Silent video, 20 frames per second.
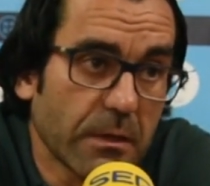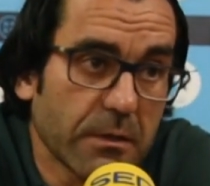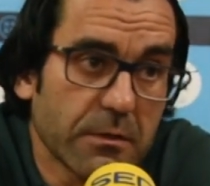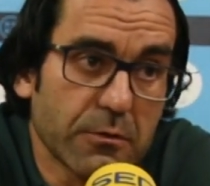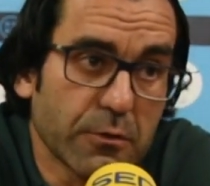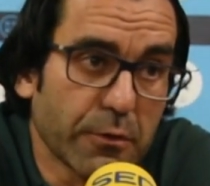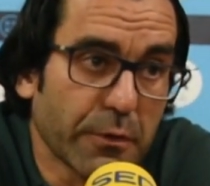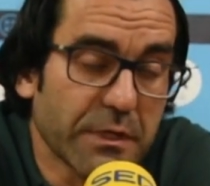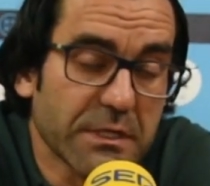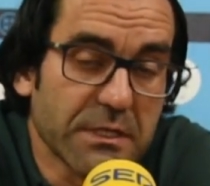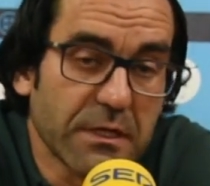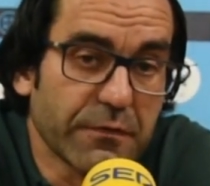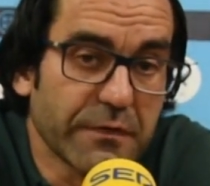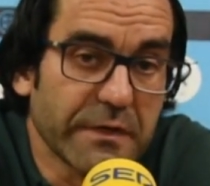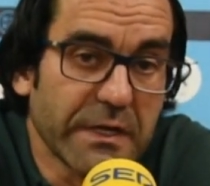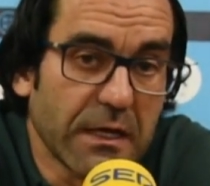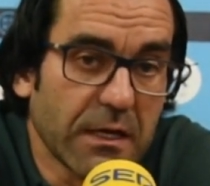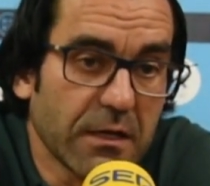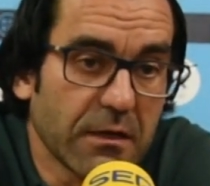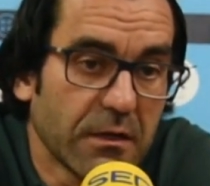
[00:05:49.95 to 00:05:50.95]
Entonces al
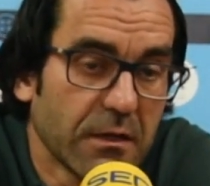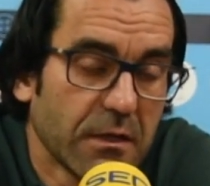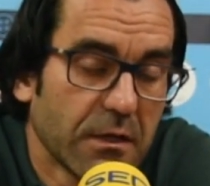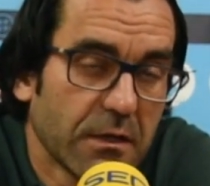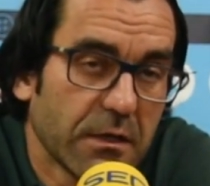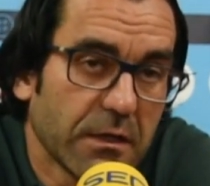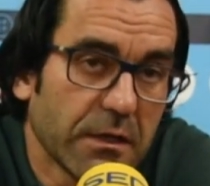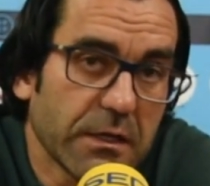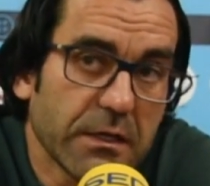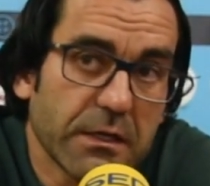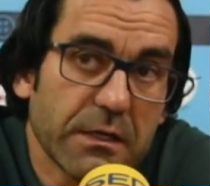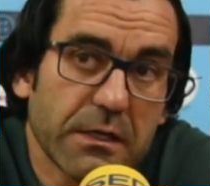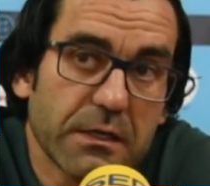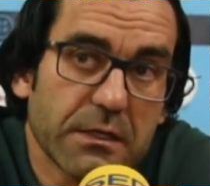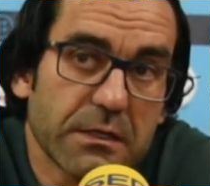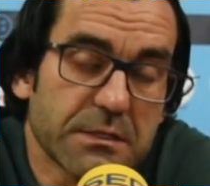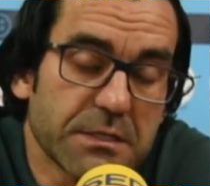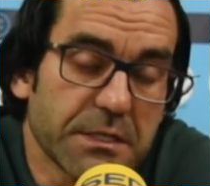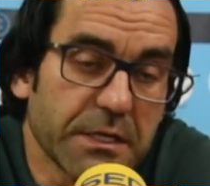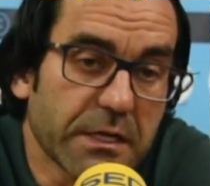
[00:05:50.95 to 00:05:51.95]
final
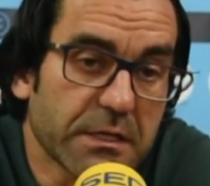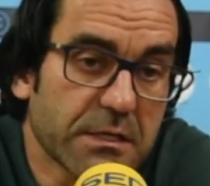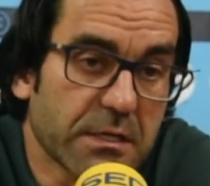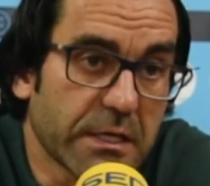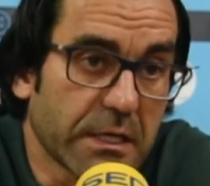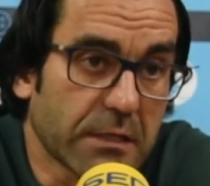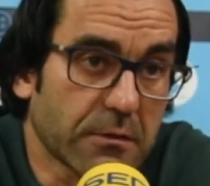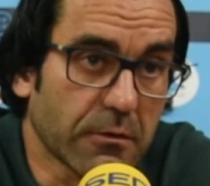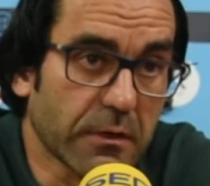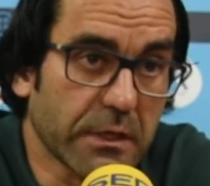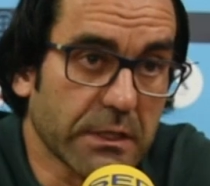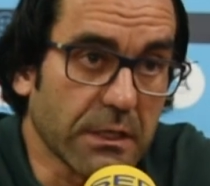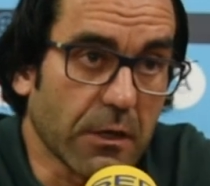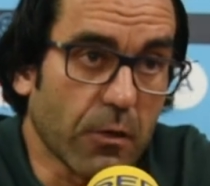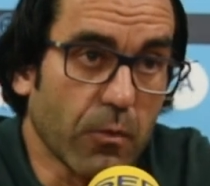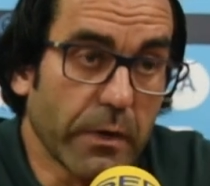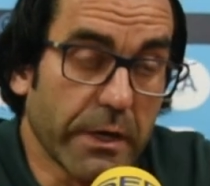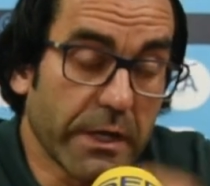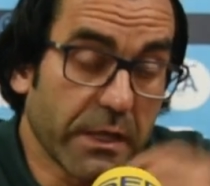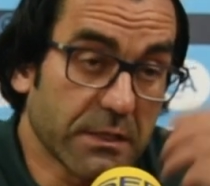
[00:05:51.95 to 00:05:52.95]
eh, sí que es cierto que
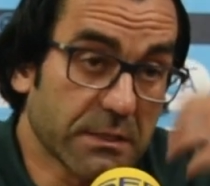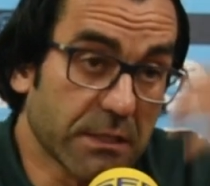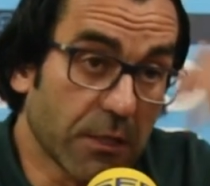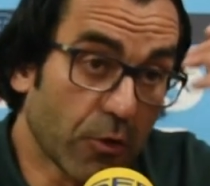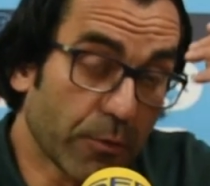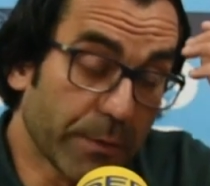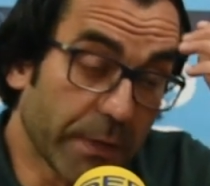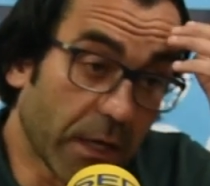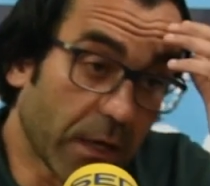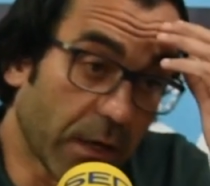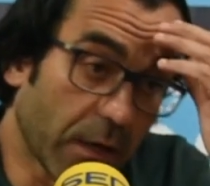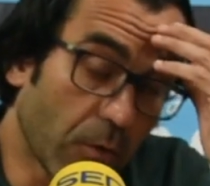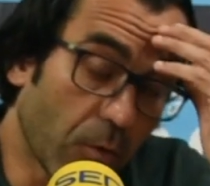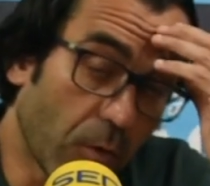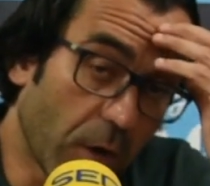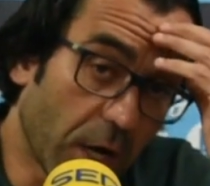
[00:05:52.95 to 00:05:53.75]
te acuerdas de lo bien que